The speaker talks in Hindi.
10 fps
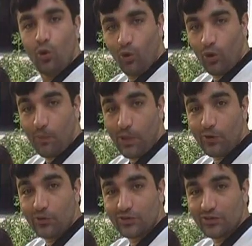और मेरे
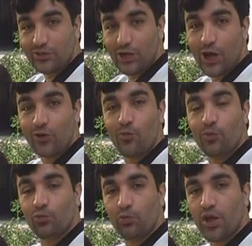और सदर जान के
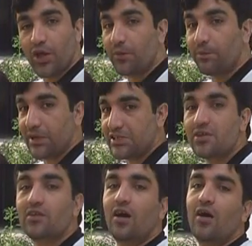ऊपर तो बड़ा एक
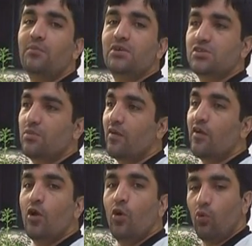प्रेशर था बीच में
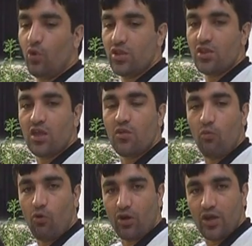वो ये था कि
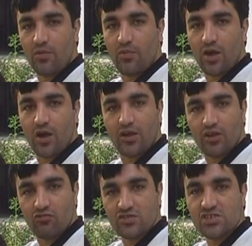मॉर्निंग में आके
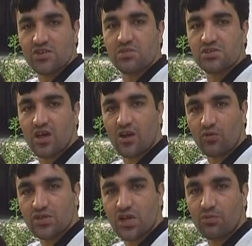यूनिवर्सिटी में सारा
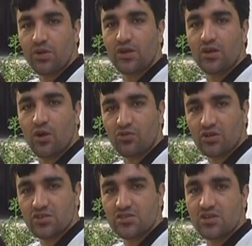उनके साथ बैठना उनसे
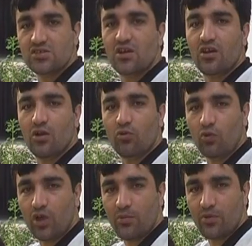डिस्कस करना
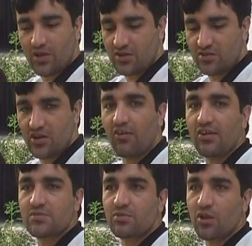उनको कैमरा के
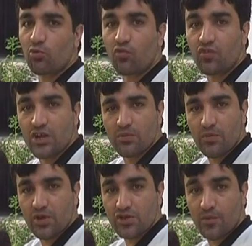टेक्निक्स बताना उनको फील्ड में
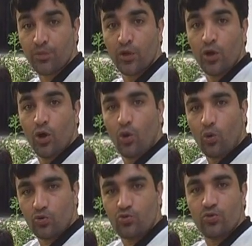भेजना
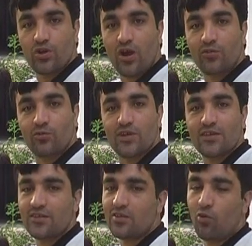और जो ही रात हो जाती थी